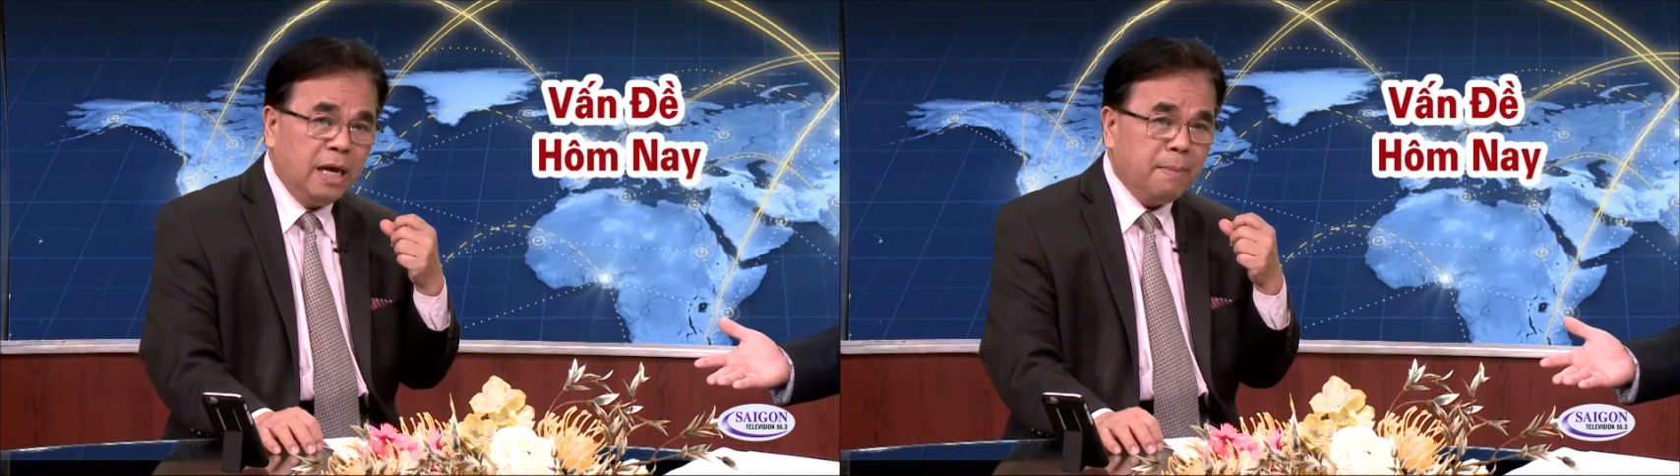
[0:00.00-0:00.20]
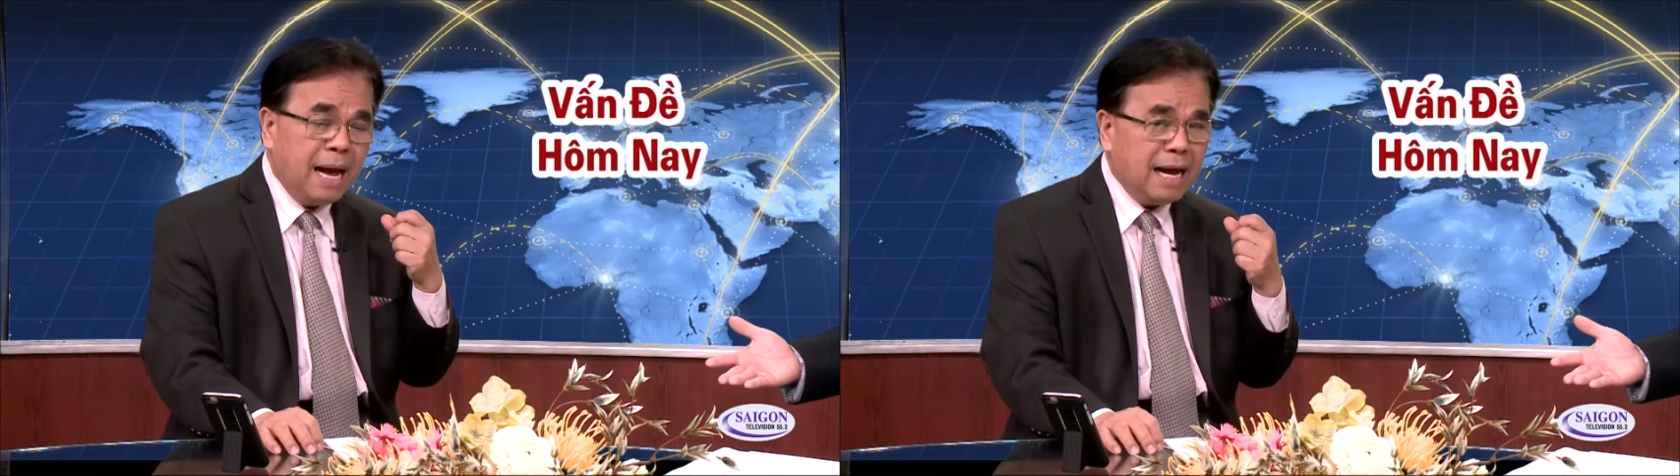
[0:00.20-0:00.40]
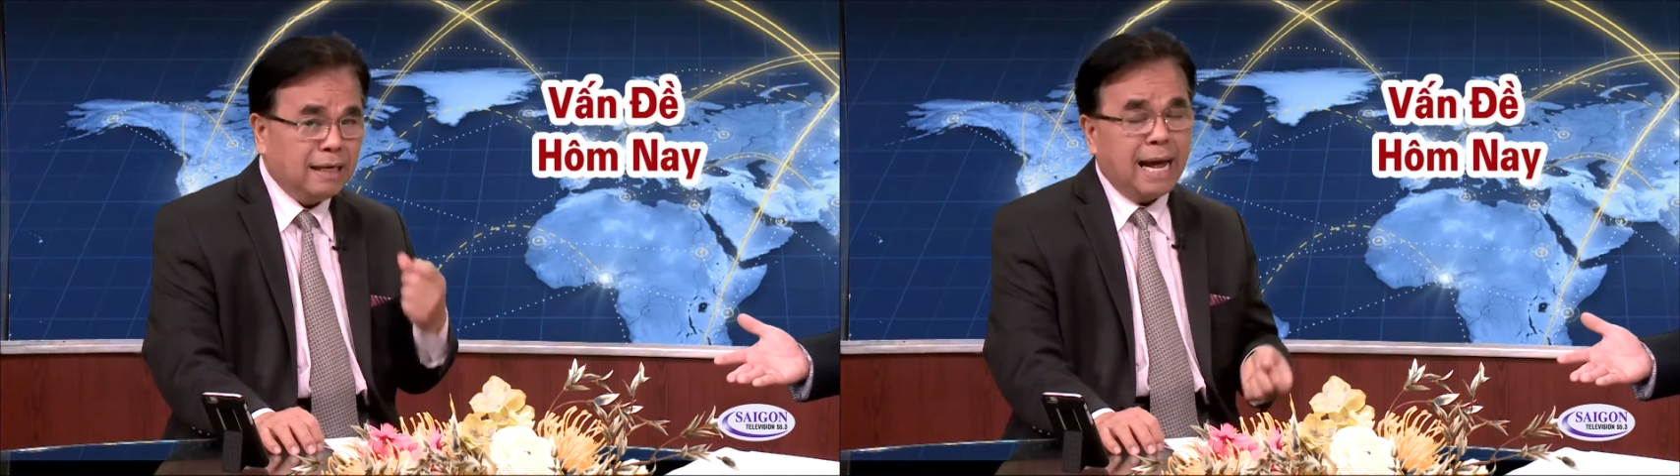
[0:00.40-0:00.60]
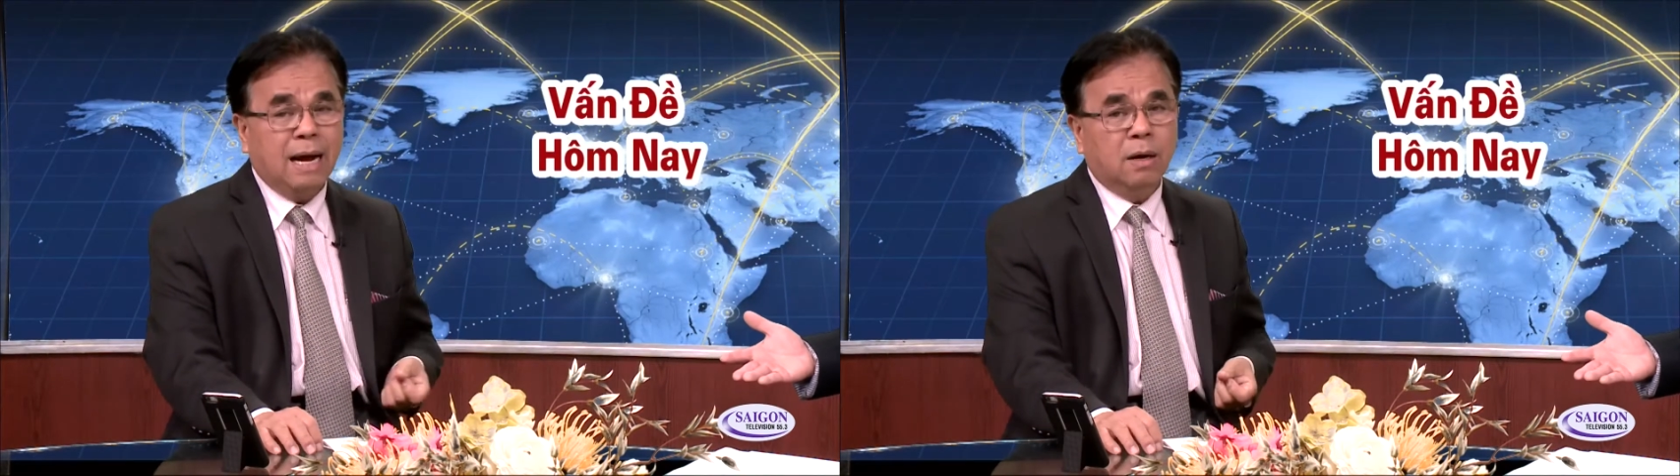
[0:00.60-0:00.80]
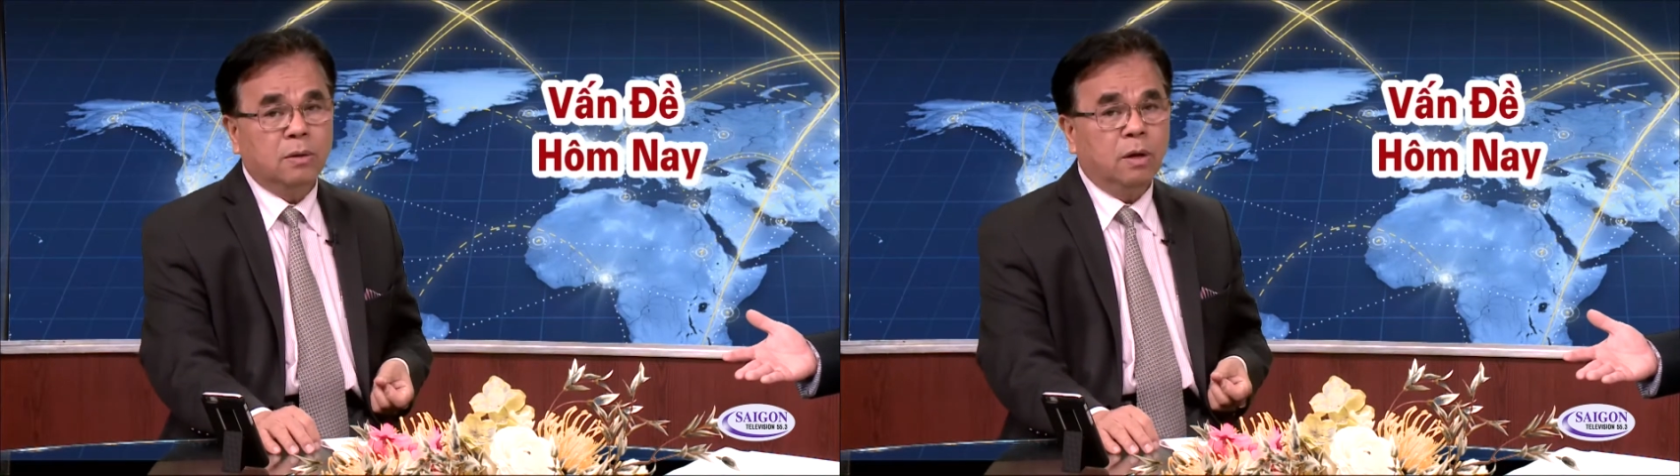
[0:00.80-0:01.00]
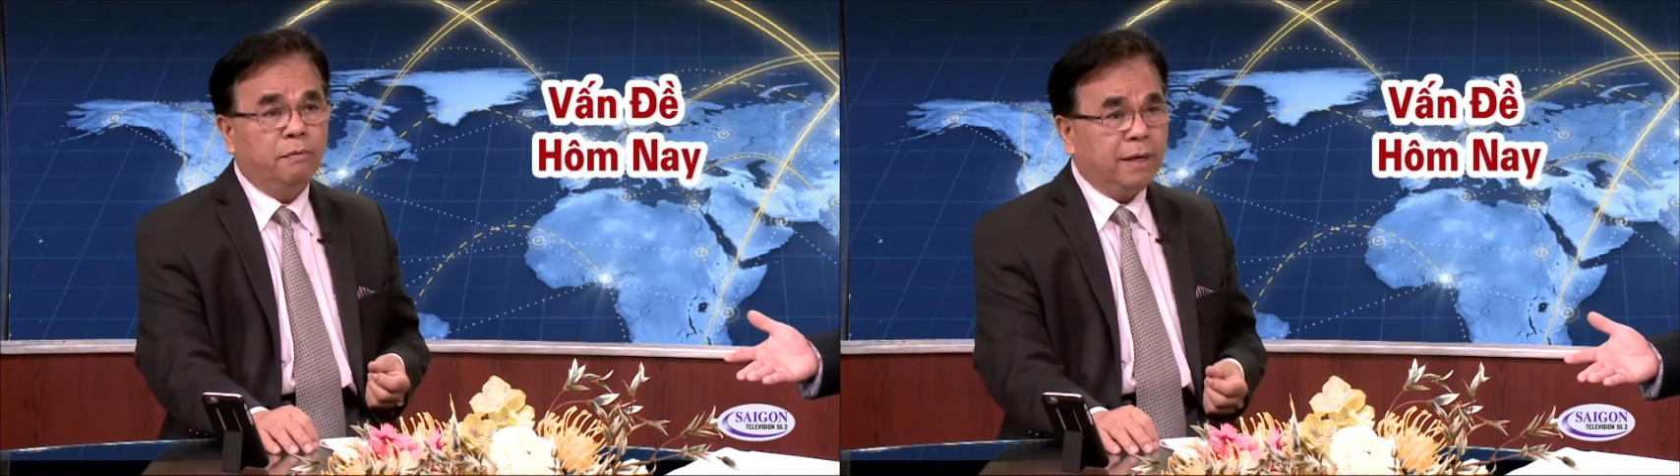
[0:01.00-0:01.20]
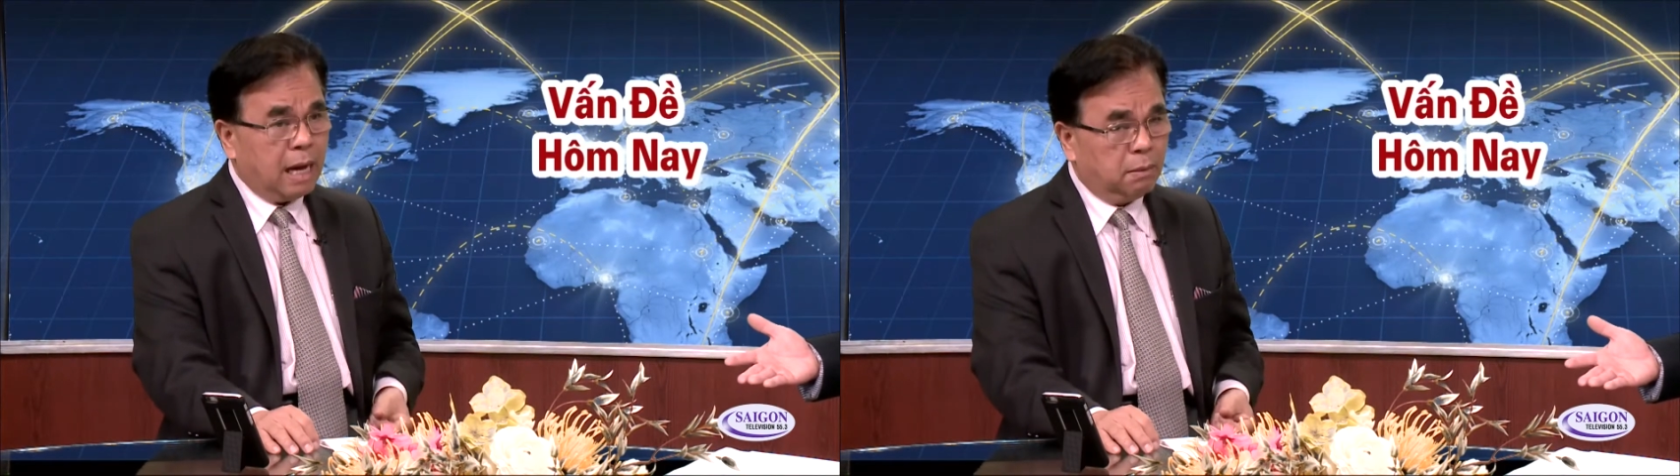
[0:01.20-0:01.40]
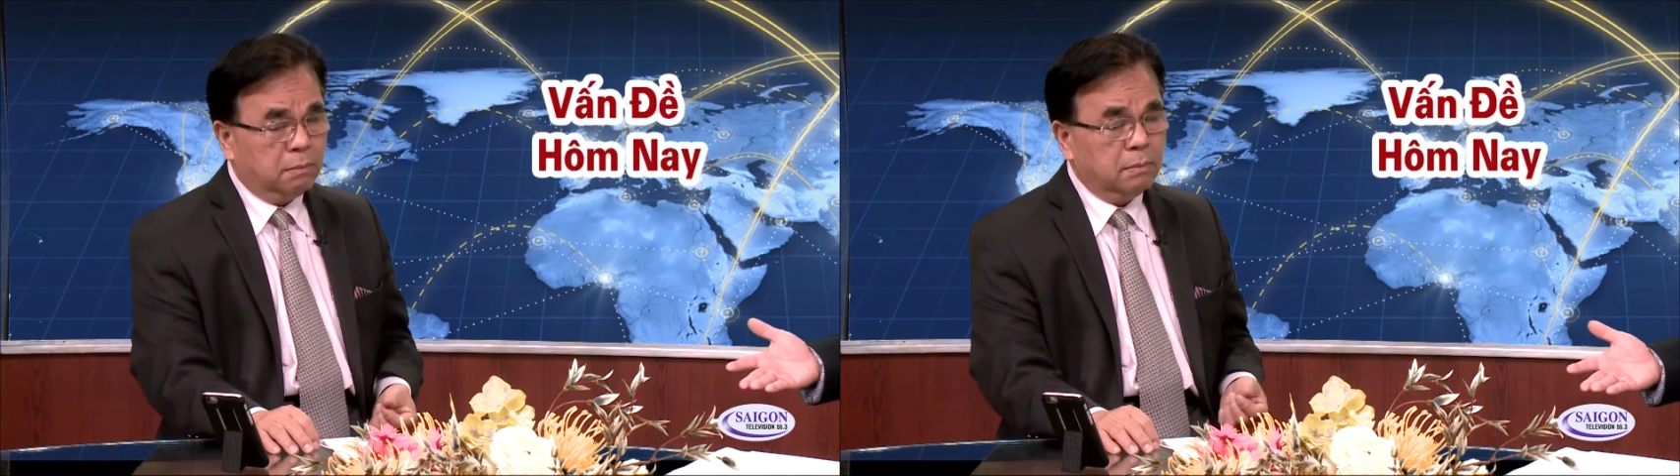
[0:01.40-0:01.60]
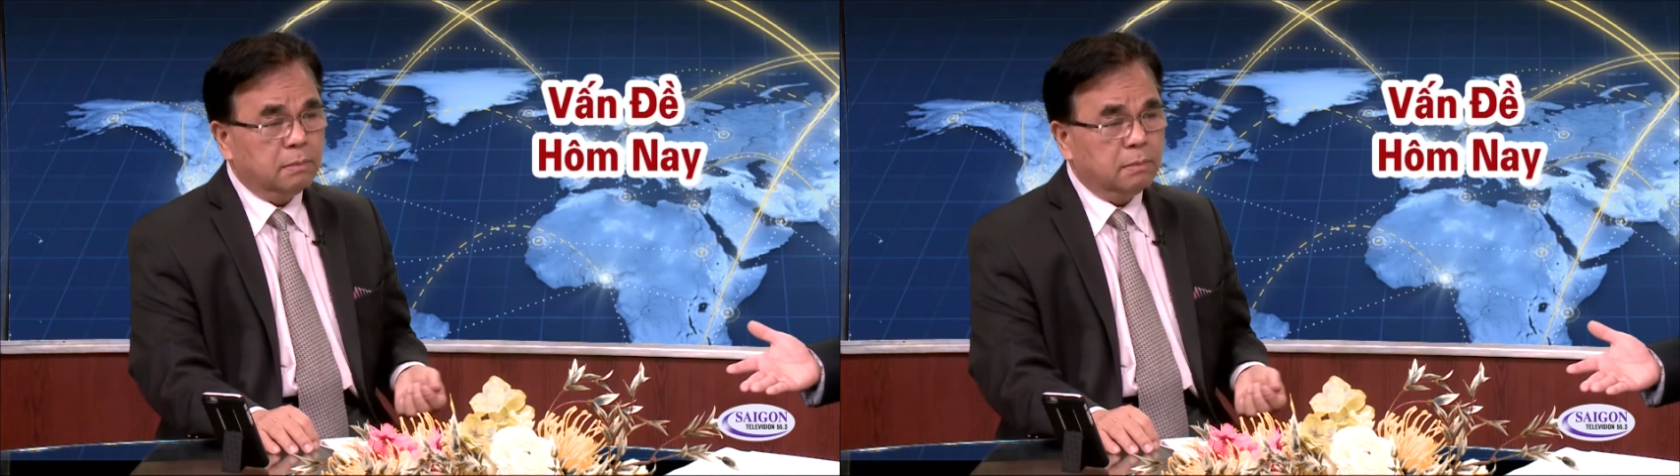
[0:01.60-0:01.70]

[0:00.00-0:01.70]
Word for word: mà hàng nặng cho việt cộng